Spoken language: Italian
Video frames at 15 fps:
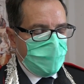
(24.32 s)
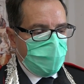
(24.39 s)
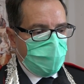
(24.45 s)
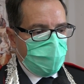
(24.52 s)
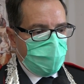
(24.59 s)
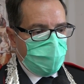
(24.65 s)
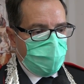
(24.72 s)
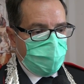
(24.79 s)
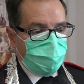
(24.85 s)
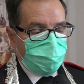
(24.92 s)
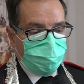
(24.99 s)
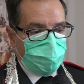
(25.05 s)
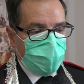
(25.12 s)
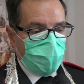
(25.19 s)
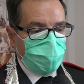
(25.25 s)
Eh,
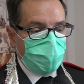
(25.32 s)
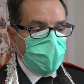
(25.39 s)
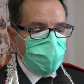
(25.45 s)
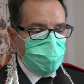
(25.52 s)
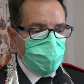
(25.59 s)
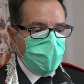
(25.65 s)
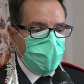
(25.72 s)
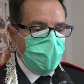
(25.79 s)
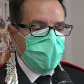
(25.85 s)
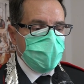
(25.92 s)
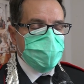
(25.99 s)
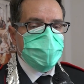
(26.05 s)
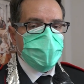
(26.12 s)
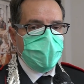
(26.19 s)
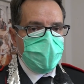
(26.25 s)
è
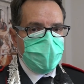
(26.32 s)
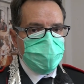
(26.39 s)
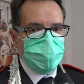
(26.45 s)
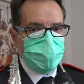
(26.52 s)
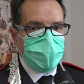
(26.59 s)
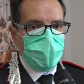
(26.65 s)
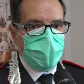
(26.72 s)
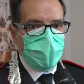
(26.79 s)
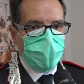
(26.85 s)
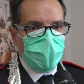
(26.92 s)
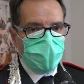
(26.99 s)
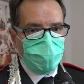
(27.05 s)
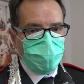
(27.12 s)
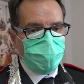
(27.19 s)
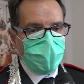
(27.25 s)
un'eccellenza che a
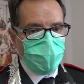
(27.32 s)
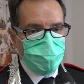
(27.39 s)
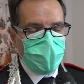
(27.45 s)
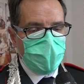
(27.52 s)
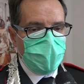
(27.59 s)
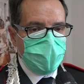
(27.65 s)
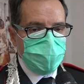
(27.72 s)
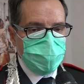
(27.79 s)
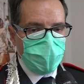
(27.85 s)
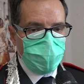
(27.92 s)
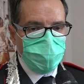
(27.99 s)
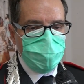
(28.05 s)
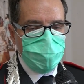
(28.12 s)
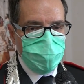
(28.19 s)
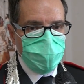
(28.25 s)
Siena,
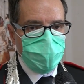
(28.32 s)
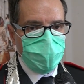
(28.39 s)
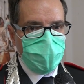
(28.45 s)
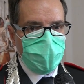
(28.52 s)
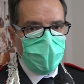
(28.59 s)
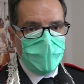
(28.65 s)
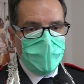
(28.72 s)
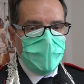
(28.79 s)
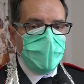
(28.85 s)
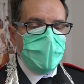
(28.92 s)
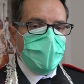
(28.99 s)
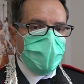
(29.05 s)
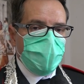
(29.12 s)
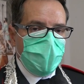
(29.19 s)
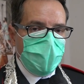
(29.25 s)
un'eccellenza non solo
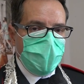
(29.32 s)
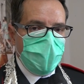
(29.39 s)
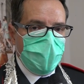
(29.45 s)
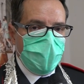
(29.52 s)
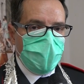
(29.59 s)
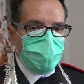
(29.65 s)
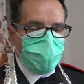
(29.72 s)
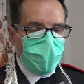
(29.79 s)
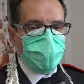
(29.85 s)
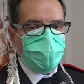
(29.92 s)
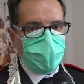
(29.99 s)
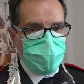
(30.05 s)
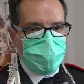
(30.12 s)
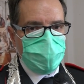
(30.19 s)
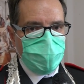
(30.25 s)
in quella che è la
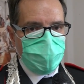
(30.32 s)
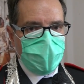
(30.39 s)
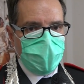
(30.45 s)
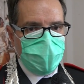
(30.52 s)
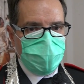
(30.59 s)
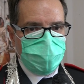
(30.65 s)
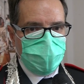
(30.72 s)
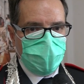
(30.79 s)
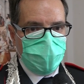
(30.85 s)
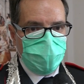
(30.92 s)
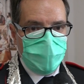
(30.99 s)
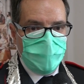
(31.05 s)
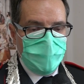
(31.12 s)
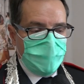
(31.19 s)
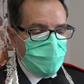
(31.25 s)

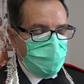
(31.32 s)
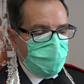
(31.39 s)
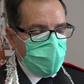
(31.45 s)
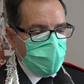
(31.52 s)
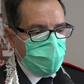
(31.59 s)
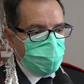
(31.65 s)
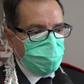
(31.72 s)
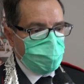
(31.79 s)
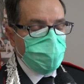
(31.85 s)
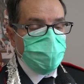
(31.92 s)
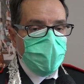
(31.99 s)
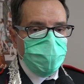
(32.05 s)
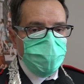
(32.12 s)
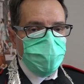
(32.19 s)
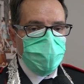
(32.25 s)
professionalità, ma
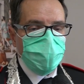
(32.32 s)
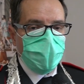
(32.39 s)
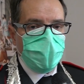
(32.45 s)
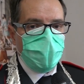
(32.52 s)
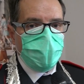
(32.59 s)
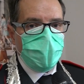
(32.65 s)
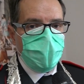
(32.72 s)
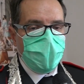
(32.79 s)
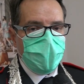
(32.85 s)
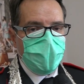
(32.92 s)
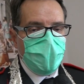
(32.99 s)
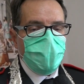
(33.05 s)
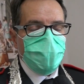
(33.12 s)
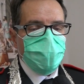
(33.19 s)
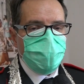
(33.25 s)
soprattutto in quella
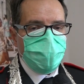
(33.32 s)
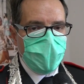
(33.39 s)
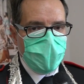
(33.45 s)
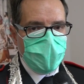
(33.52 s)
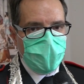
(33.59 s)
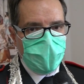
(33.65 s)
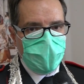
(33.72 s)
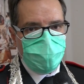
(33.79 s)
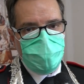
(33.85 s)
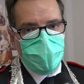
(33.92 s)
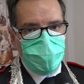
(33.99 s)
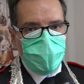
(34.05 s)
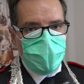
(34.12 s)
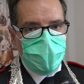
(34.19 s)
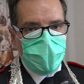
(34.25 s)
che è l'umana
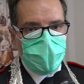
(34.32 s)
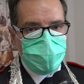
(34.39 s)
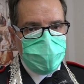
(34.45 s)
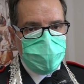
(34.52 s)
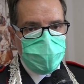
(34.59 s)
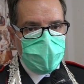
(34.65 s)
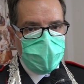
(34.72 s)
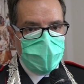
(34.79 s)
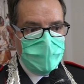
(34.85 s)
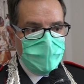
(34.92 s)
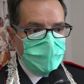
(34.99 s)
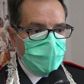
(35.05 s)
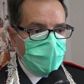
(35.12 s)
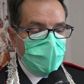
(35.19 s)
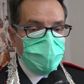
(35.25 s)
vicinanza
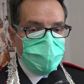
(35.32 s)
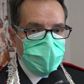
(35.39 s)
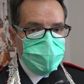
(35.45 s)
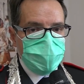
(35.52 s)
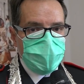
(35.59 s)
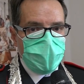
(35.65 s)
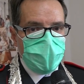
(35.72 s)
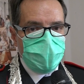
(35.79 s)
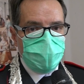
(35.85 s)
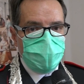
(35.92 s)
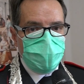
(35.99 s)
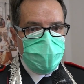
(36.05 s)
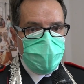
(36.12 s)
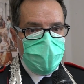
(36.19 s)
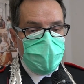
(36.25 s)
ai
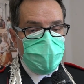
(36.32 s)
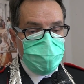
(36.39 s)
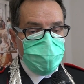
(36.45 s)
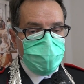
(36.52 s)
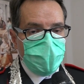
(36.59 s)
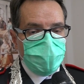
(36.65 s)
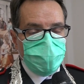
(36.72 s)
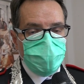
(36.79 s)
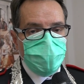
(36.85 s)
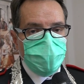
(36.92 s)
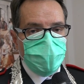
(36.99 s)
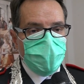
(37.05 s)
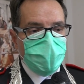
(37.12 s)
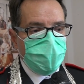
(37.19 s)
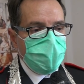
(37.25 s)
pazienti e
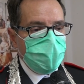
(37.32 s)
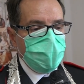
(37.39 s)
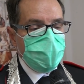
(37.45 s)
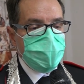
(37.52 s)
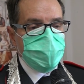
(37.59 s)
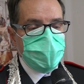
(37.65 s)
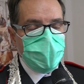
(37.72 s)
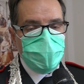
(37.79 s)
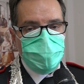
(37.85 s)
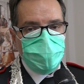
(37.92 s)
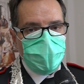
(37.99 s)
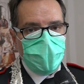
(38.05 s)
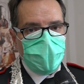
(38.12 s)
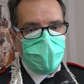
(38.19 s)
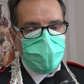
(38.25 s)
soprattutto il
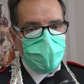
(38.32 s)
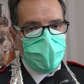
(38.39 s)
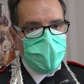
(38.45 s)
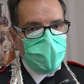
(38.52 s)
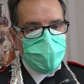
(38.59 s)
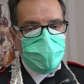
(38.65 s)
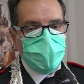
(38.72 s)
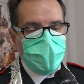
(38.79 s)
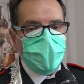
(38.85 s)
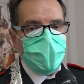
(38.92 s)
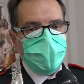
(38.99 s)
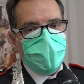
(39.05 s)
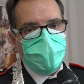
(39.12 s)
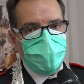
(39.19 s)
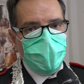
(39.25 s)
senso di accoglienza
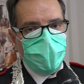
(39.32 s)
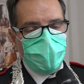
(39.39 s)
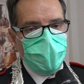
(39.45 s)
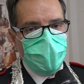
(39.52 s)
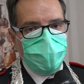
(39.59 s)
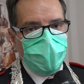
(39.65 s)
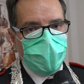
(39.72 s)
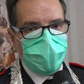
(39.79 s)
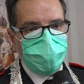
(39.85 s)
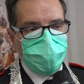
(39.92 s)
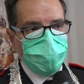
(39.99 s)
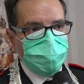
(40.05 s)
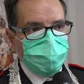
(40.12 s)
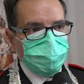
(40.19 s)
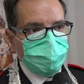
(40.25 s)
che è davvero
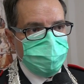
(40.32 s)
elevato.